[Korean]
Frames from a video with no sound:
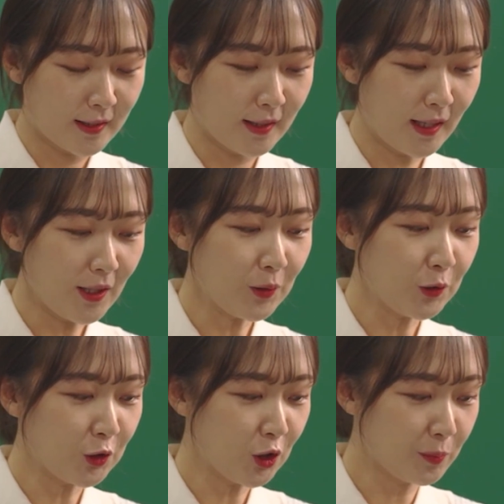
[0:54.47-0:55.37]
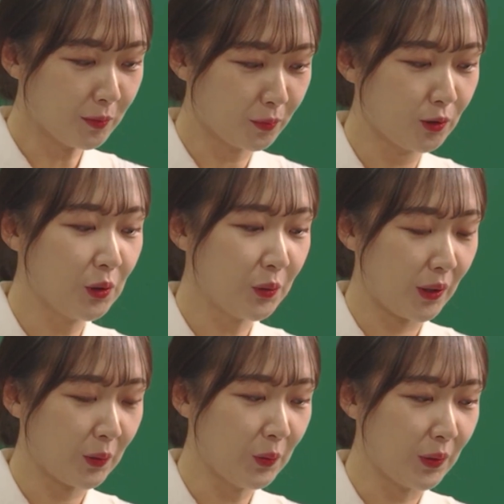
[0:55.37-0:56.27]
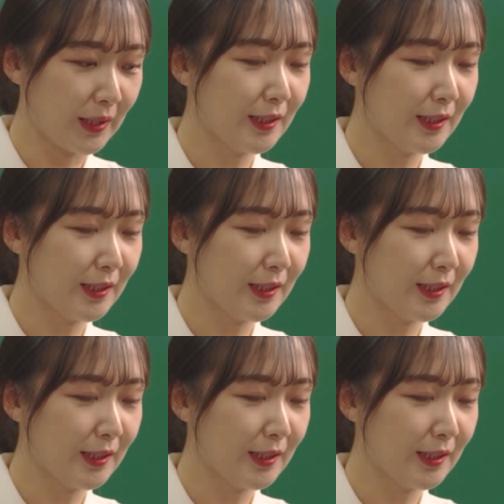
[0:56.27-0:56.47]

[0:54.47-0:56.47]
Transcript: 그러니까 학교 수업은 물론이고